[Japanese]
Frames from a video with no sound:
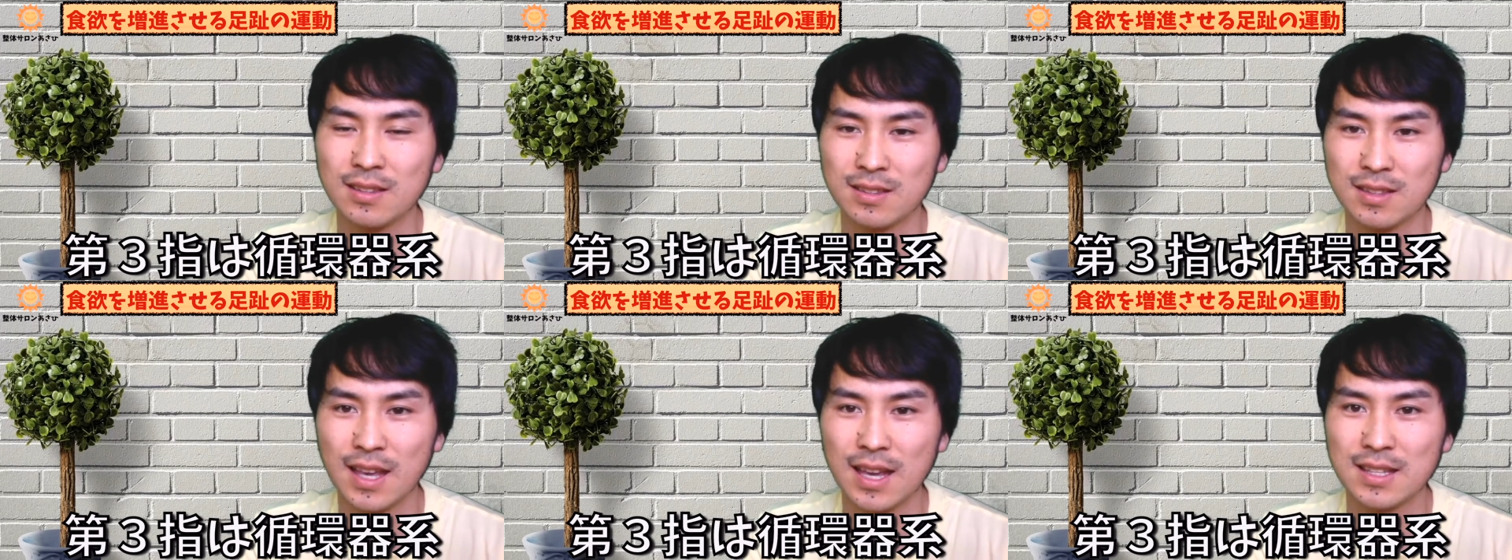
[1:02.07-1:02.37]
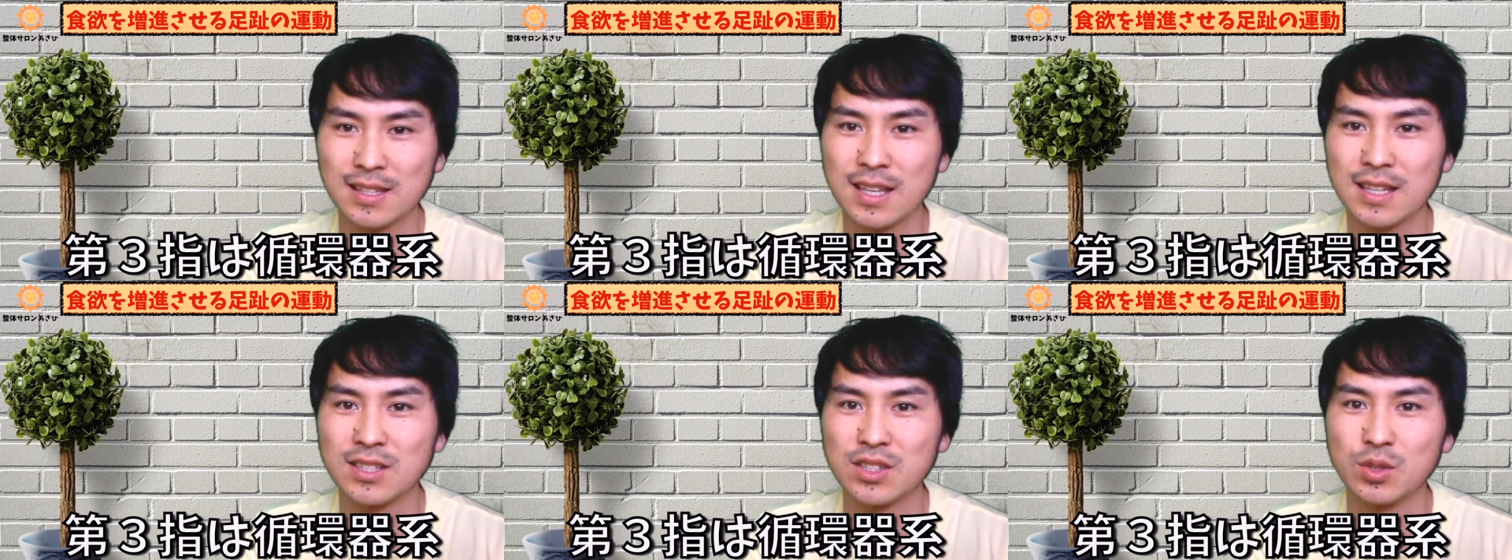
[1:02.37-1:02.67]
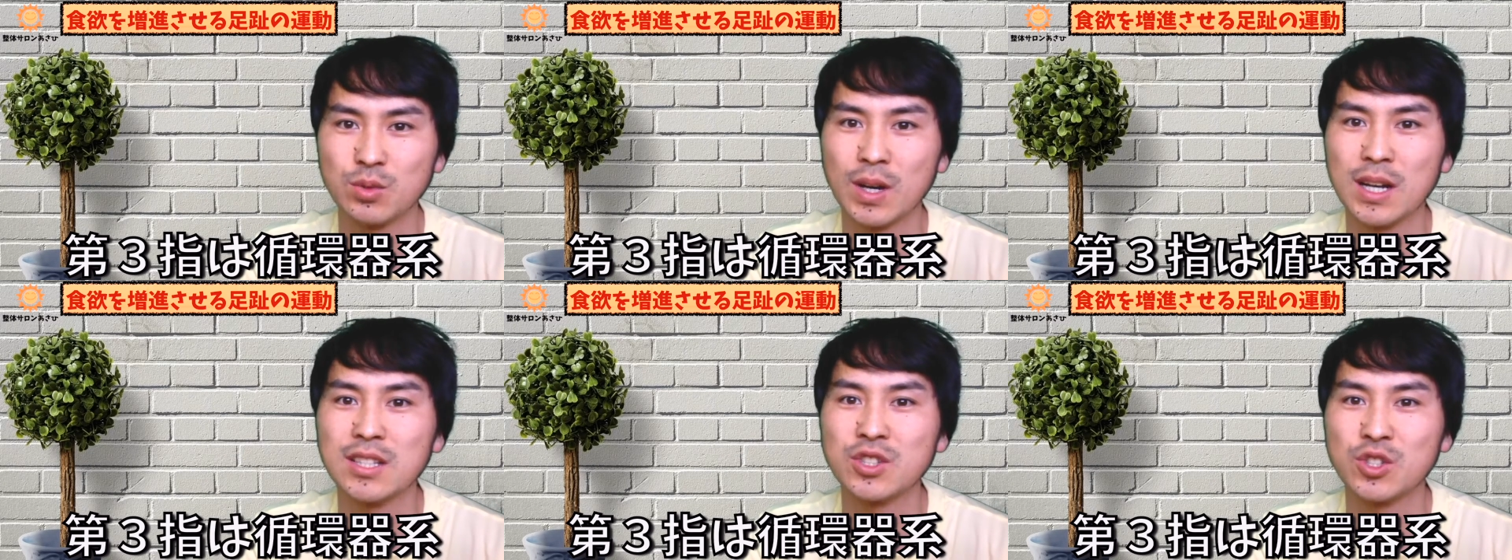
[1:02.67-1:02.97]
第3
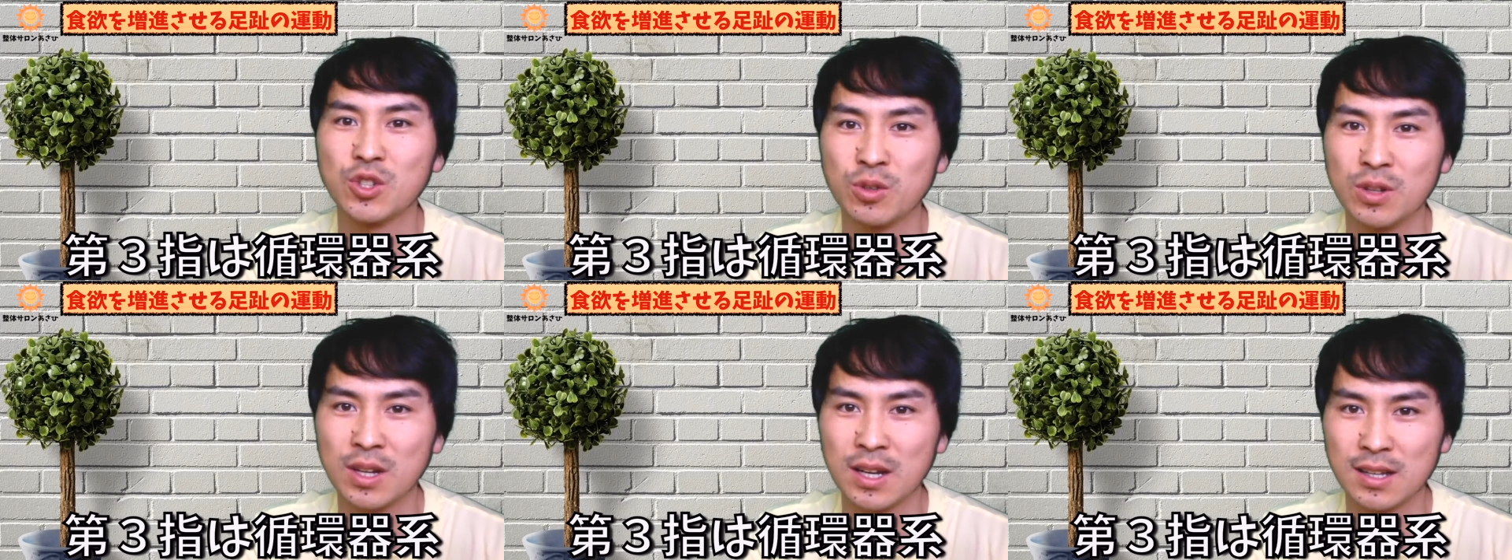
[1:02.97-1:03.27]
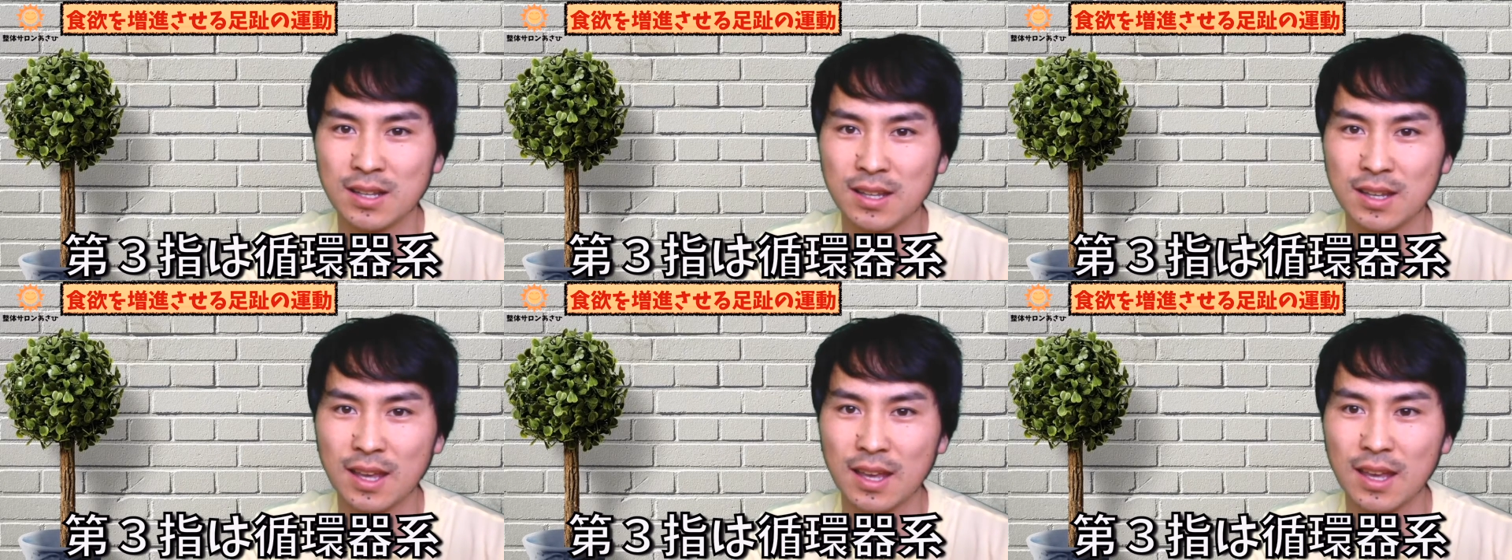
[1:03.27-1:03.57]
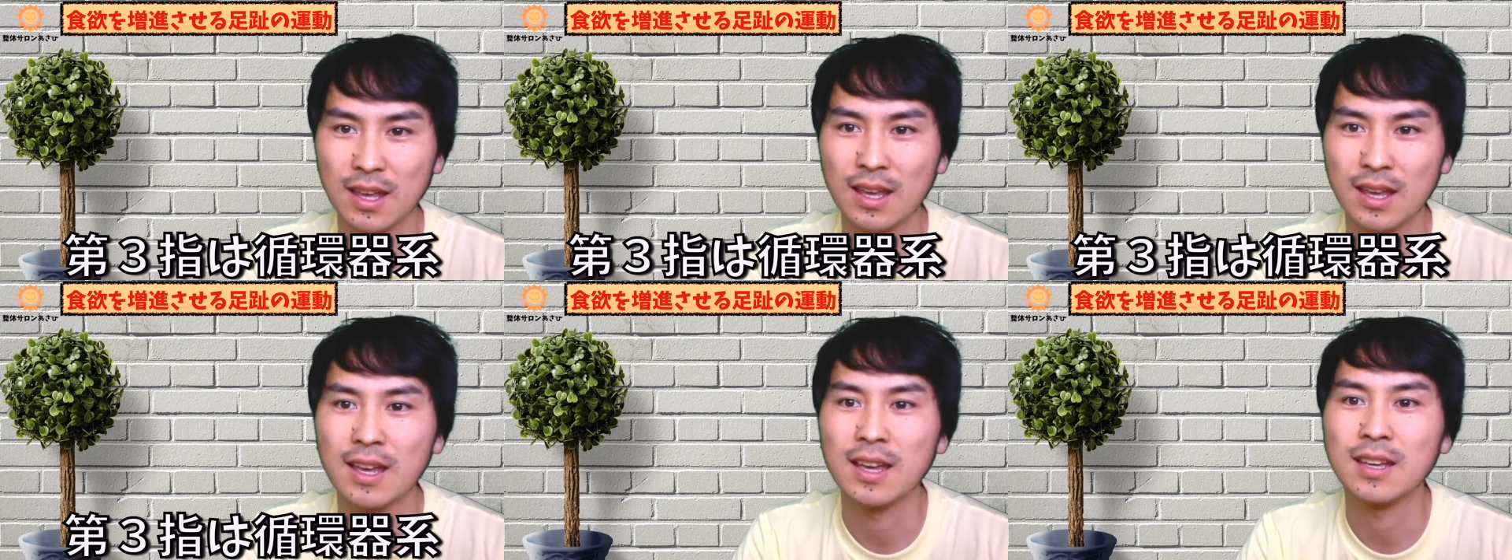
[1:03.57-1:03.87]
子は循環器系、